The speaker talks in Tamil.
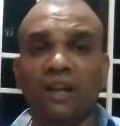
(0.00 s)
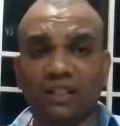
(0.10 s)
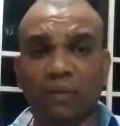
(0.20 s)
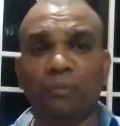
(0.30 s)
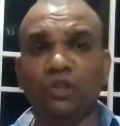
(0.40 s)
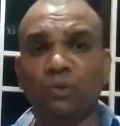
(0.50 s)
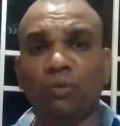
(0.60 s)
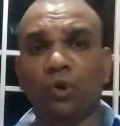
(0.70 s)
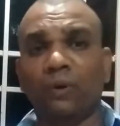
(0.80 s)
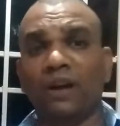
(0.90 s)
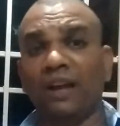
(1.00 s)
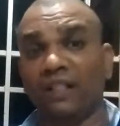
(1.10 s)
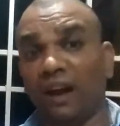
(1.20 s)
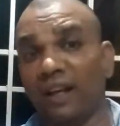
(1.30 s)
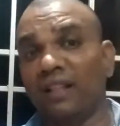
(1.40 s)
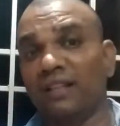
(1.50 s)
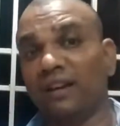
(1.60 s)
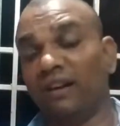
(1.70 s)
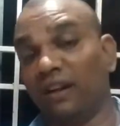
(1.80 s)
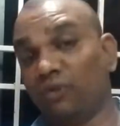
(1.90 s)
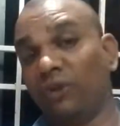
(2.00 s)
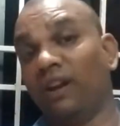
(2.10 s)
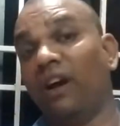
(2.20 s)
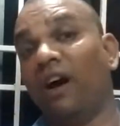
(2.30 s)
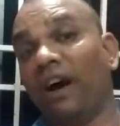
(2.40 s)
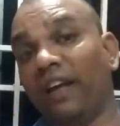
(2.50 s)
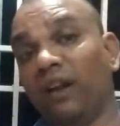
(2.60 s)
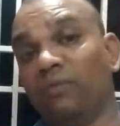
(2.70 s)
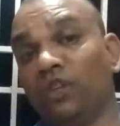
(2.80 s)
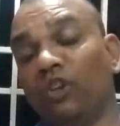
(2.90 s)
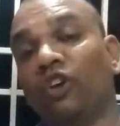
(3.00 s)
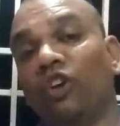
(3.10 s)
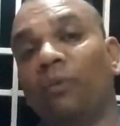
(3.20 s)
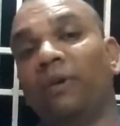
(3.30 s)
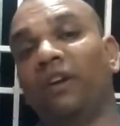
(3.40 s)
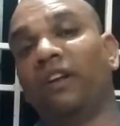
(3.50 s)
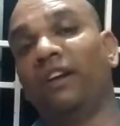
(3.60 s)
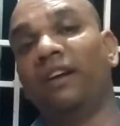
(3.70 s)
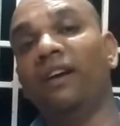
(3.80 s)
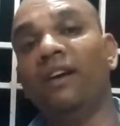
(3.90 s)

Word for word: தப்பிச்சு போனவங்க இந்த அலையாத்தி காடு நான் சொன்னேன் ஆயிரம் சதுர கிலோமீட்டர் கிட்ட